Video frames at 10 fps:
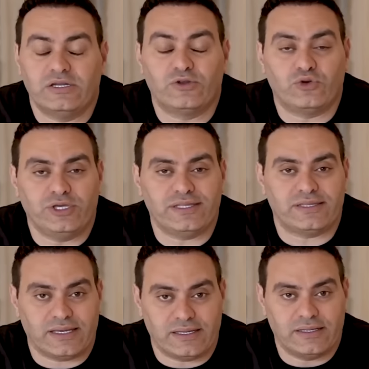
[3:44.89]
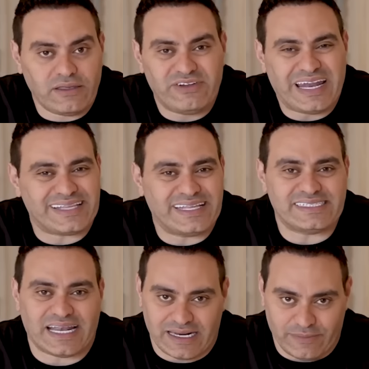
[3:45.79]
لرؤيتها في
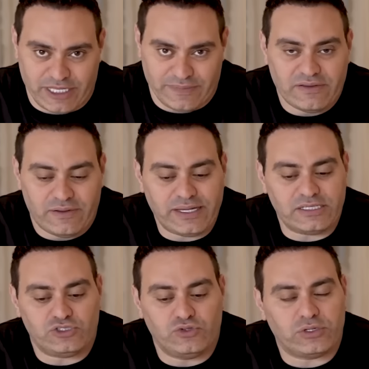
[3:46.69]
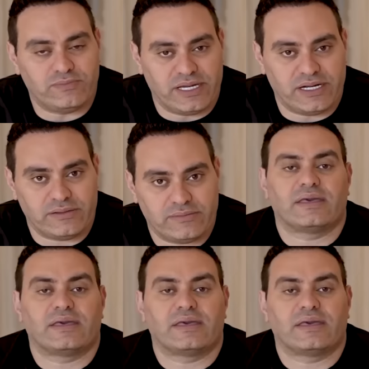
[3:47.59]
الاحداث العالميه، فمجلس الشيوخ امبارح